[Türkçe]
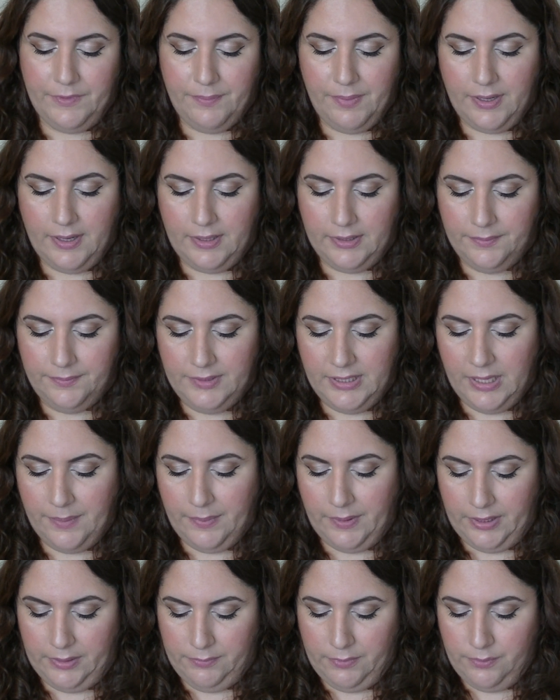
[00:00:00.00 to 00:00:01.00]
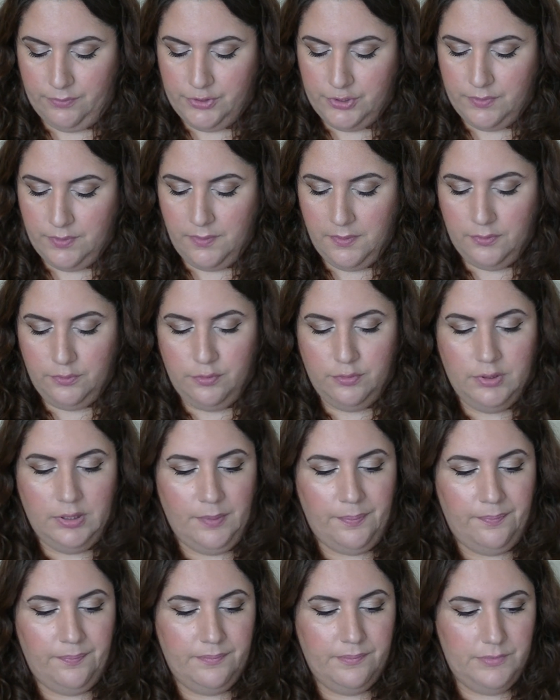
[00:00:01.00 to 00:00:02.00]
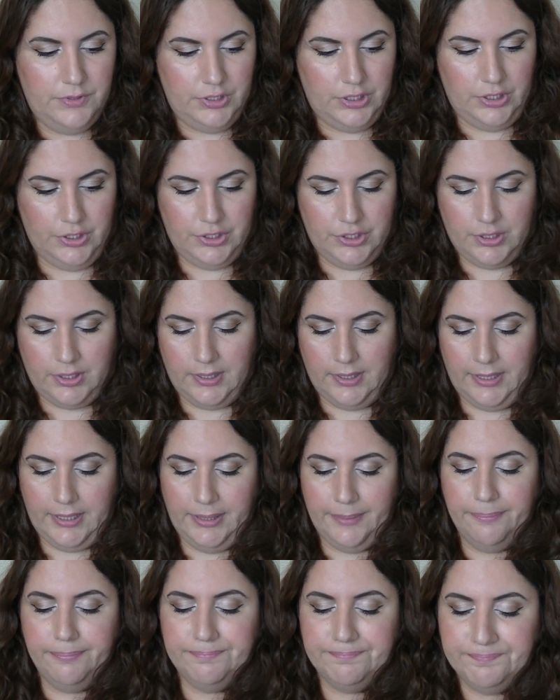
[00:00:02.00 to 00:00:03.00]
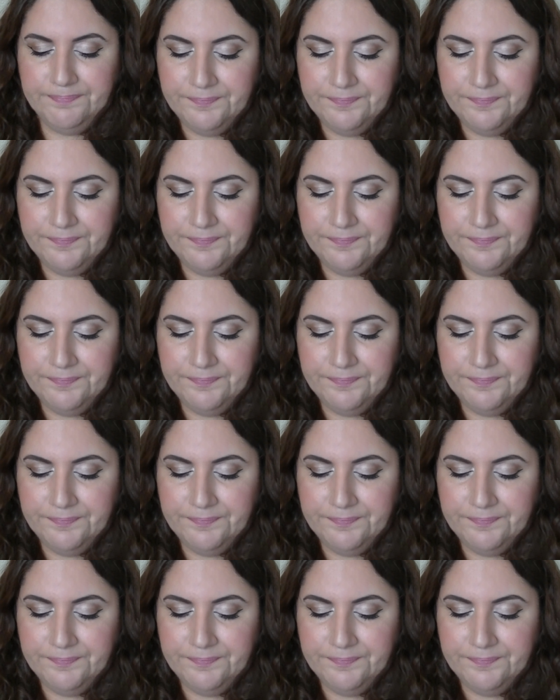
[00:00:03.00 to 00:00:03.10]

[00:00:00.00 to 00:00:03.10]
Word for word: Bakalım niye bayılmamış. Hemen onun da şeyini çıkarayım.